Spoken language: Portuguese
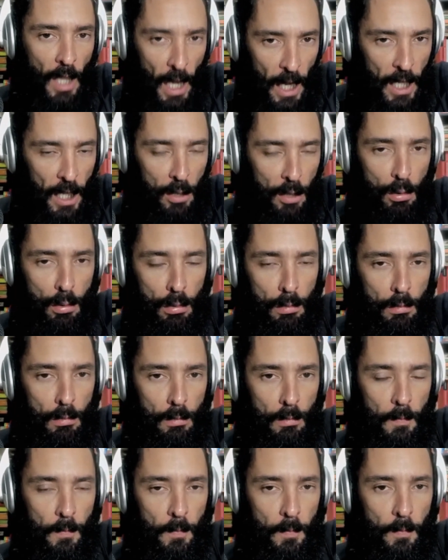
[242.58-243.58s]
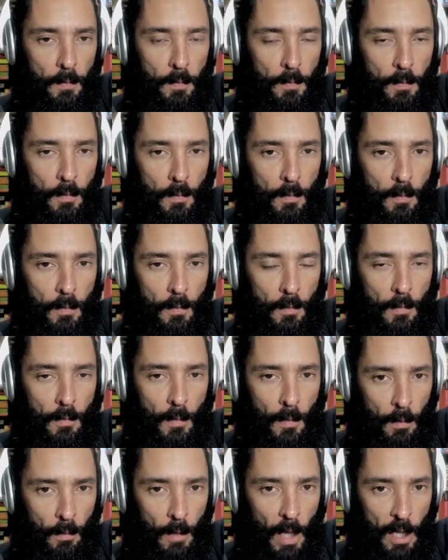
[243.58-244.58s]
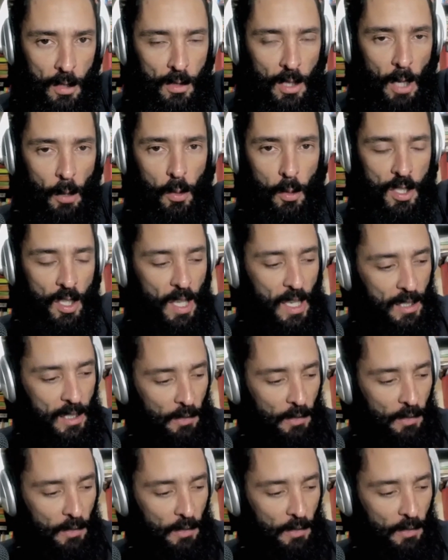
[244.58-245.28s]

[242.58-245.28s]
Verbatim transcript: É isso. É isso que está acontecendo.